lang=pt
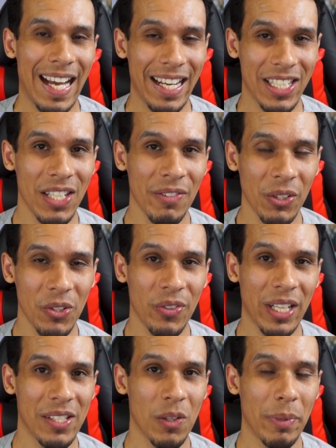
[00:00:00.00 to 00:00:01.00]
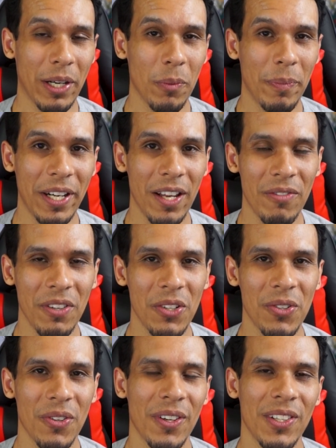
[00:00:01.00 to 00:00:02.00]
ativa a notificação para não perder
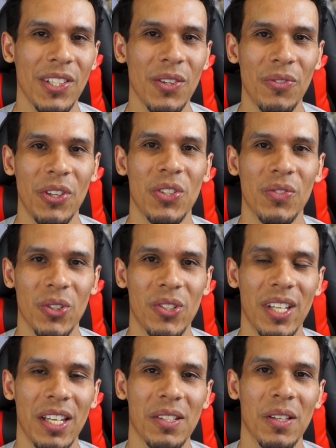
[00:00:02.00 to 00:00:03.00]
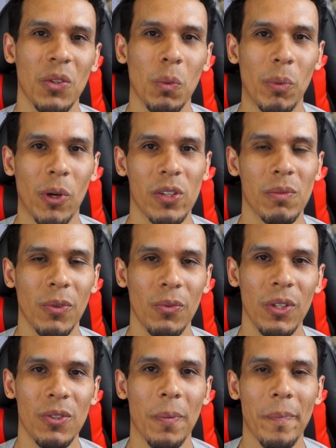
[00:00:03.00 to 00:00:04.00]
vídeo e eu vejo vocês no próximo
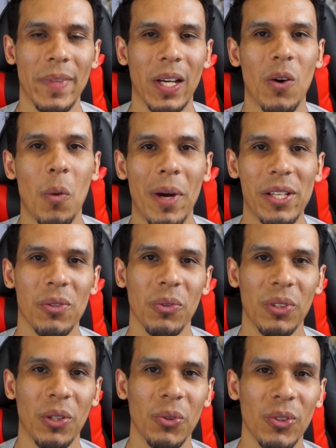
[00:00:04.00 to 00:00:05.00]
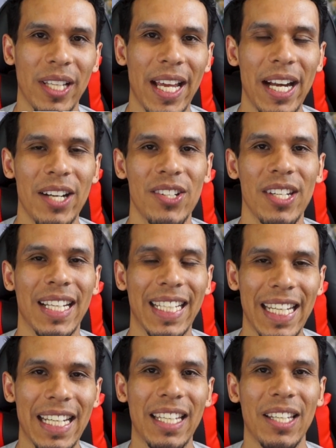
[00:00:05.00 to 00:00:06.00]
vídeo com mais conteúdo nerd,
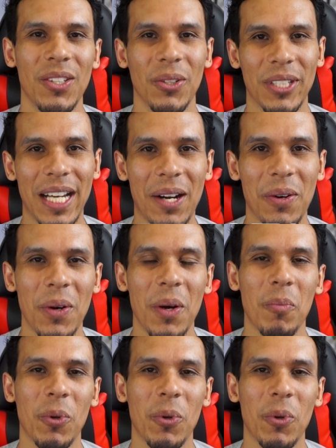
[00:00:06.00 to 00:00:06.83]
geek e otaku,